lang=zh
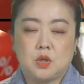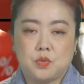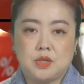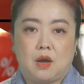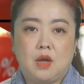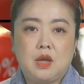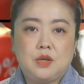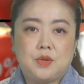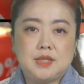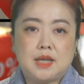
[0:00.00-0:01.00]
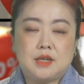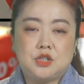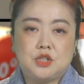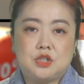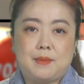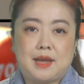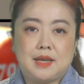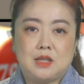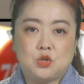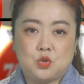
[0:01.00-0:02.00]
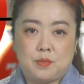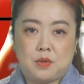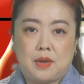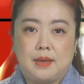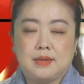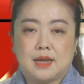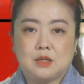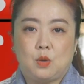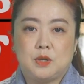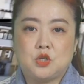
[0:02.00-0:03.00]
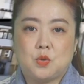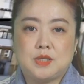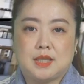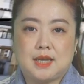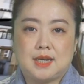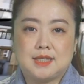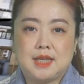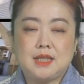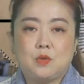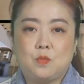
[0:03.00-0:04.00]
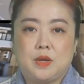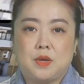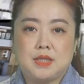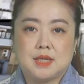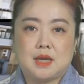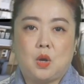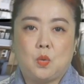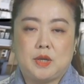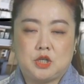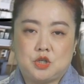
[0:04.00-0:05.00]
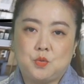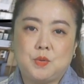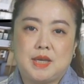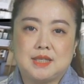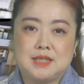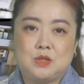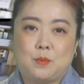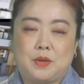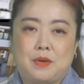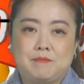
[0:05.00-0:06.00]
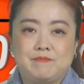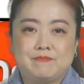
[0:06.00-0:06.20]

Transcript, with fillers: 效。原价呢是十八点九九美元，Costco 本周降价了三点五美元，降价后为十五点四九美元。